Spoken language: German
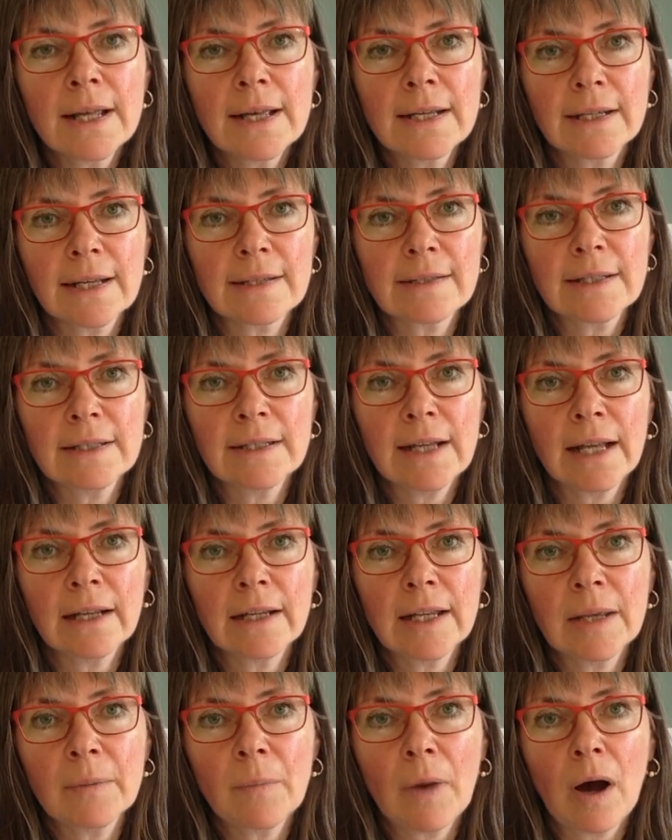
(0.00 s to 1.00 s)
dass Sie dann
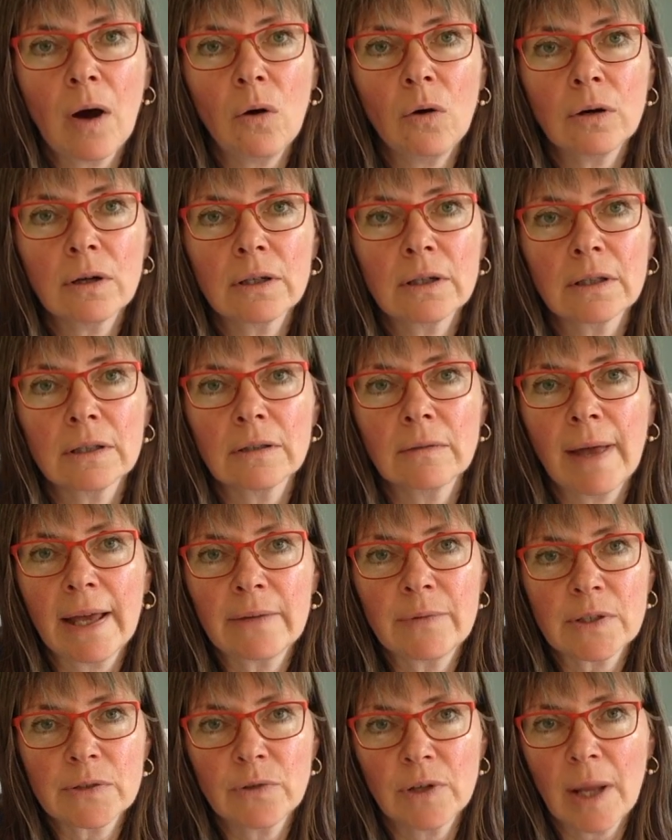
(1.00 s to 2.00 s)
eben auch äh,
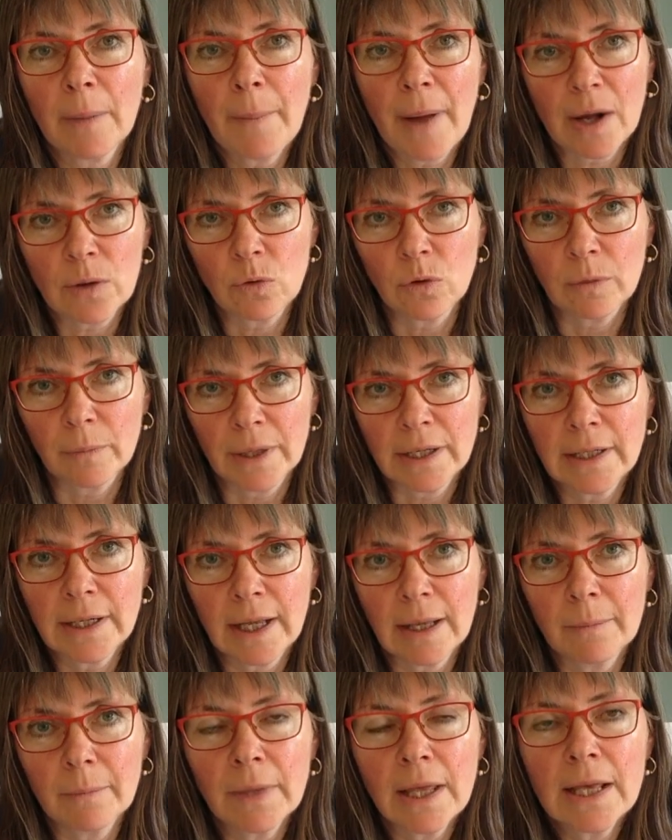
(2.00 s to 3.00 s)
etwas von der Packung
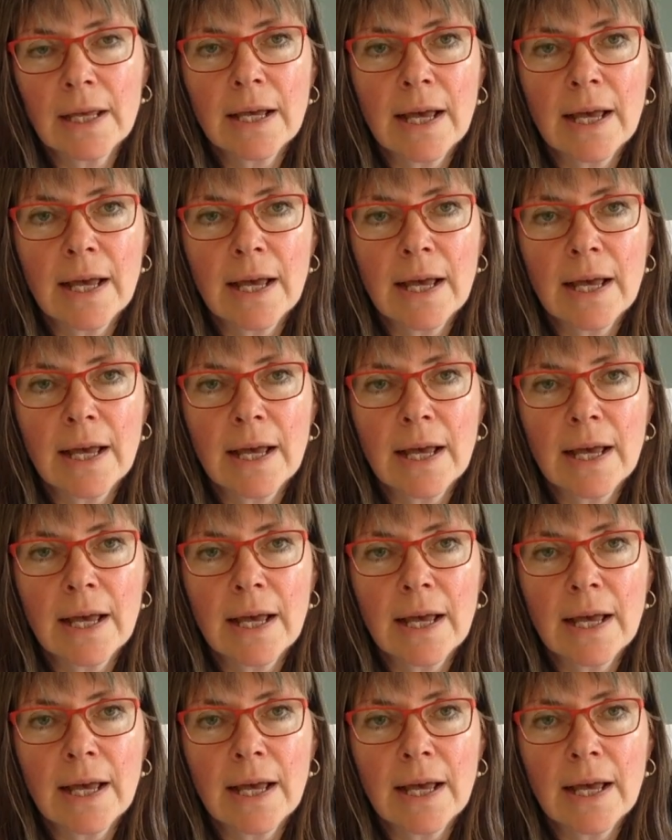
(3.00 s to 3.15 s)
mitnehmen.